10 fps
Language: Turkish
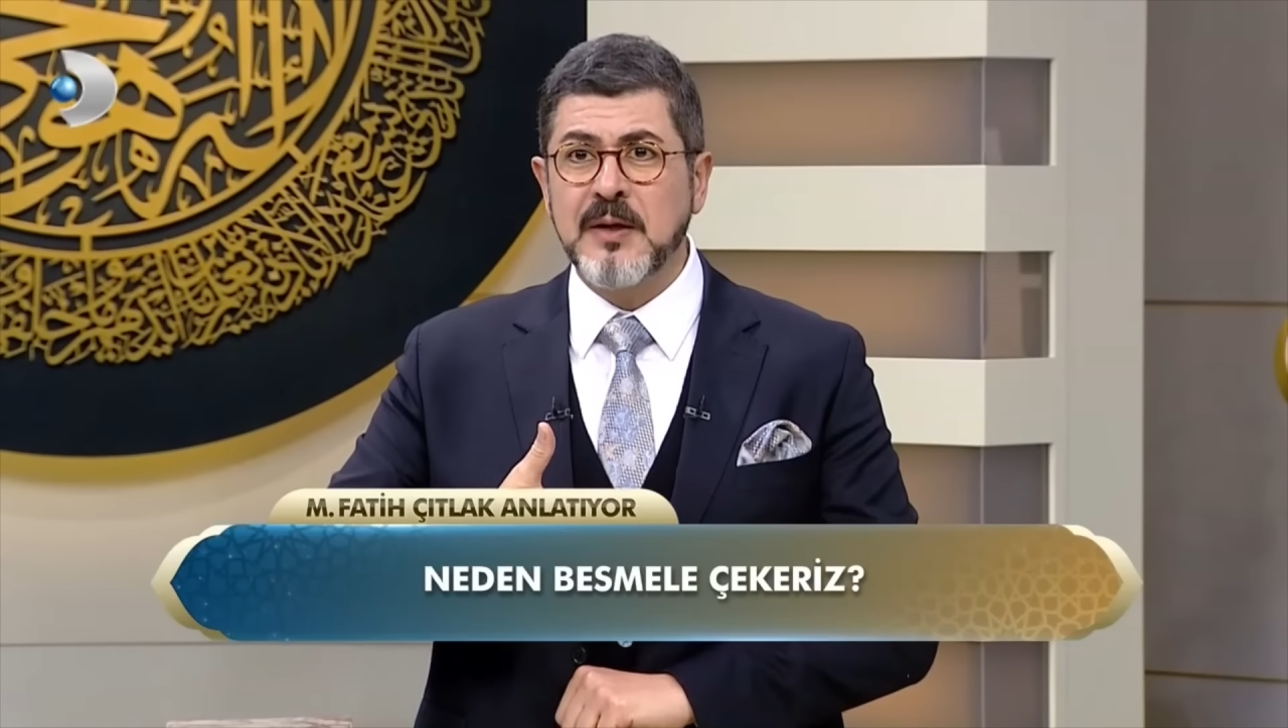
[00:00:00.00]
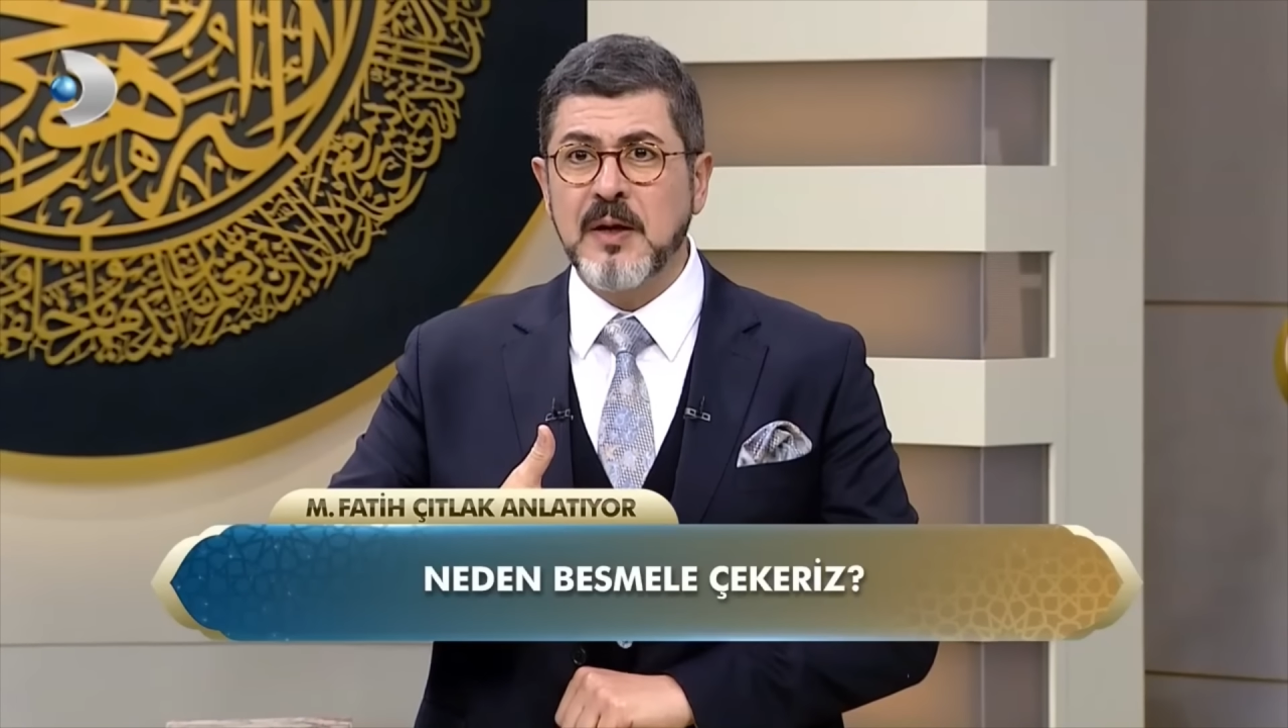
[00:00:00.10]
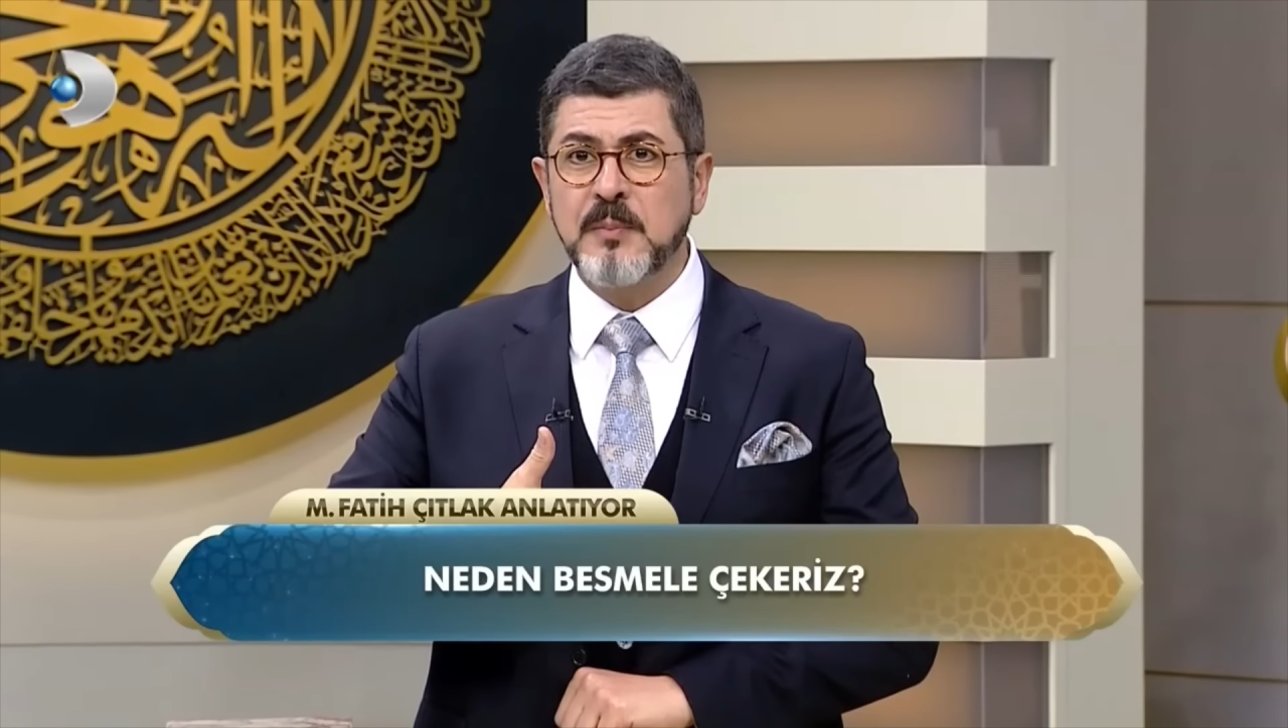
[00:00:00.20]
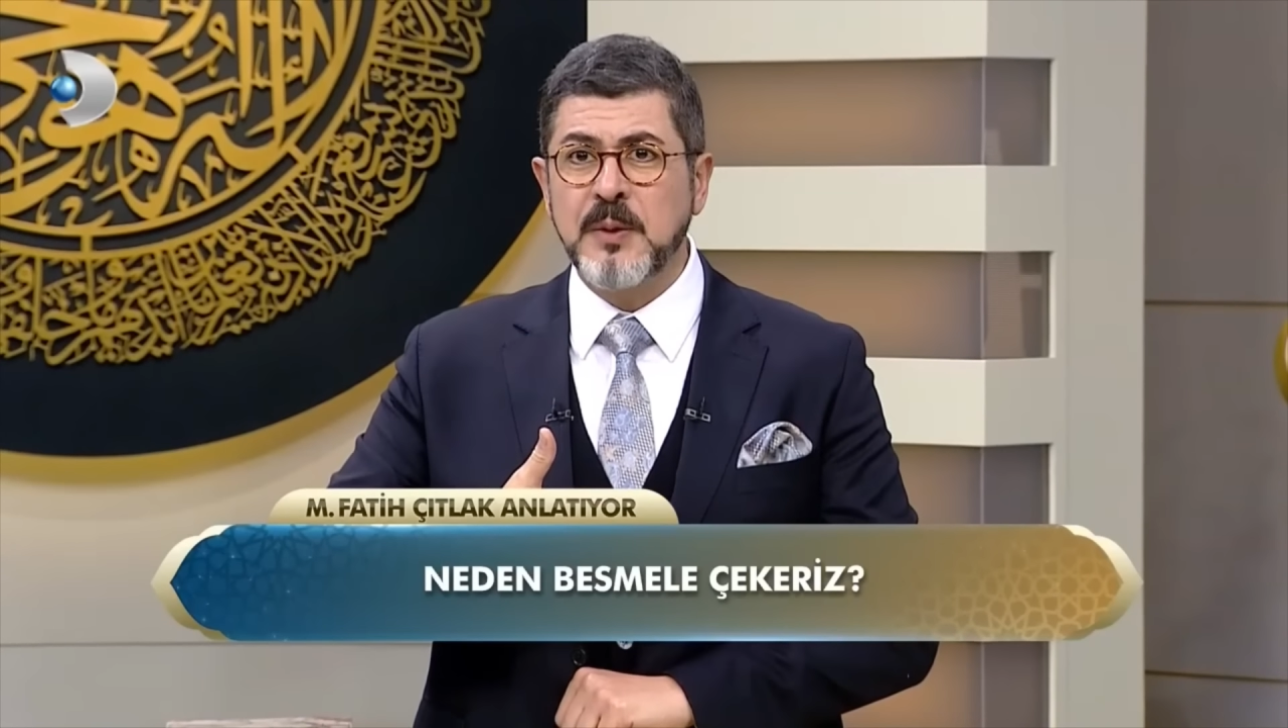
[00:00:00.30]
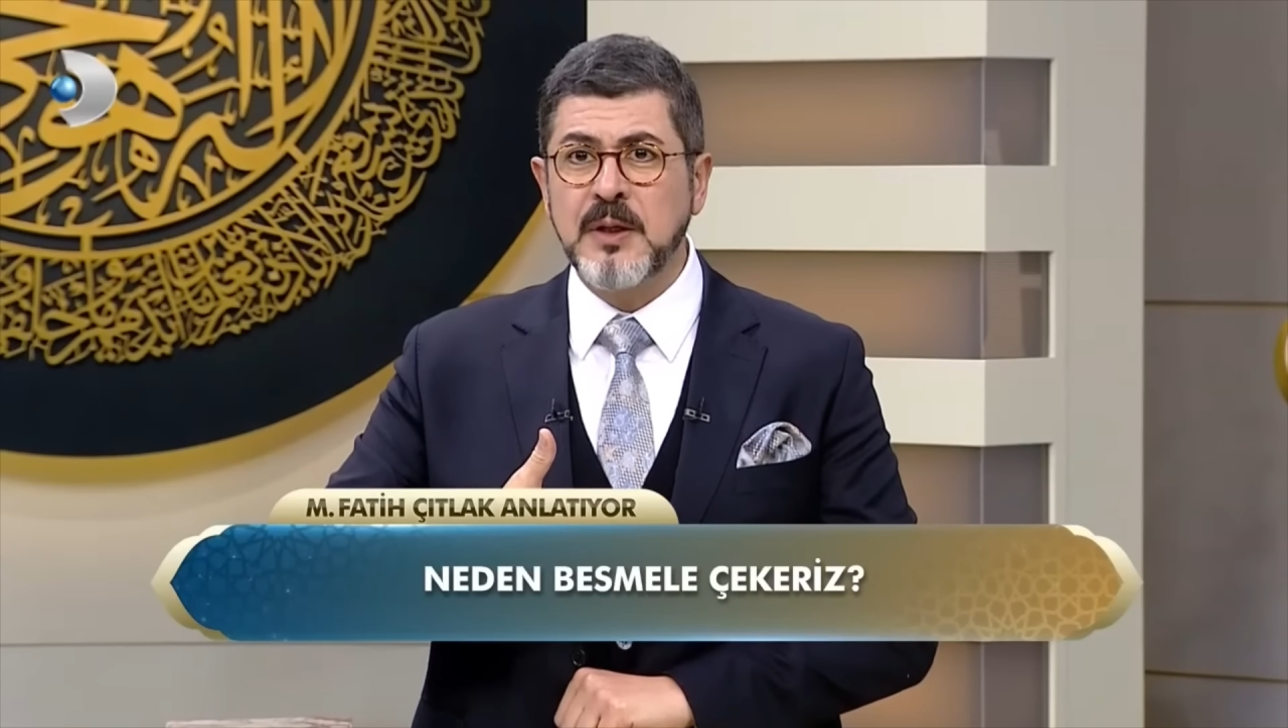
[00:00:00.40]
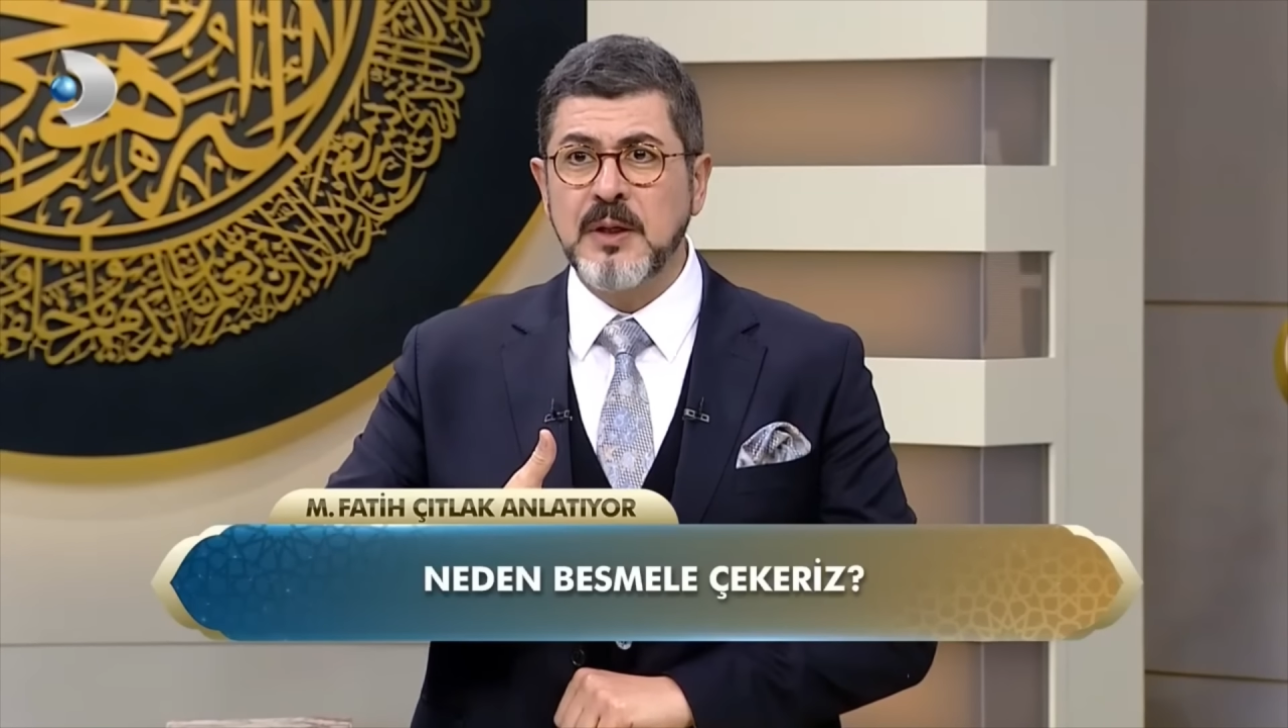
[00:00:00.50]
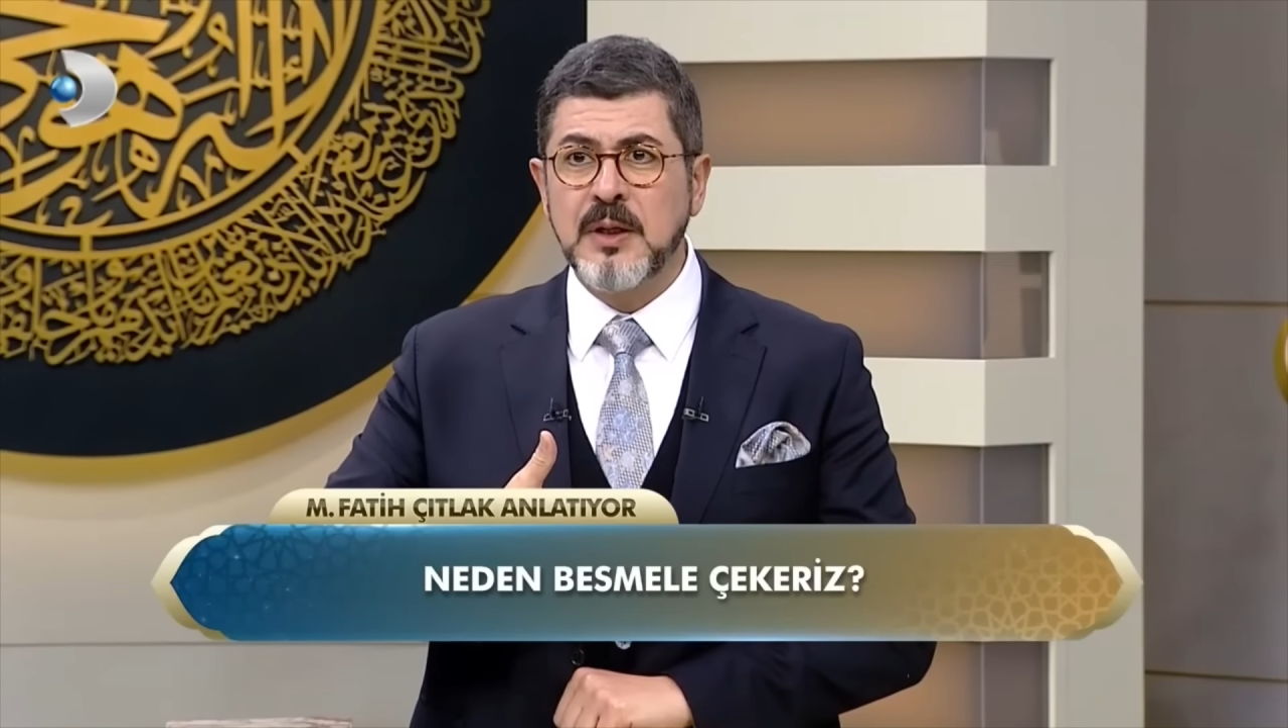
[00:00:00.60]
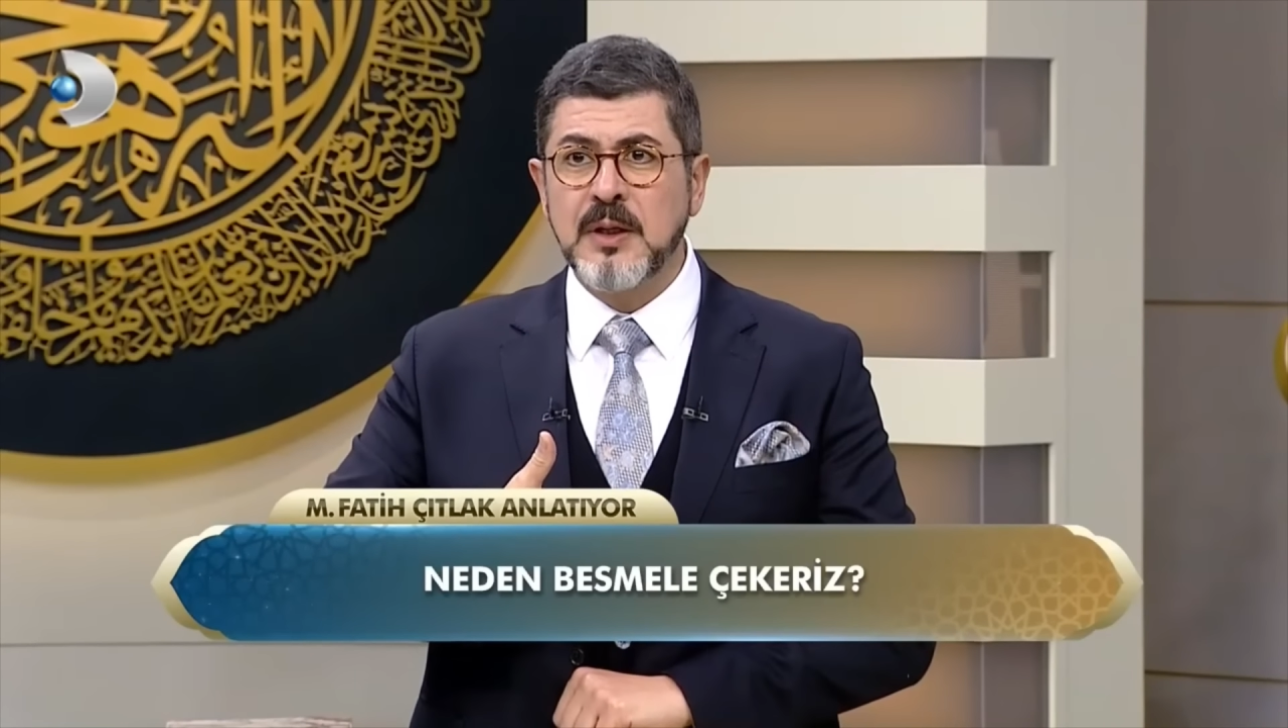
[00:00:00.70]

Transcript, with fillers: Rabbi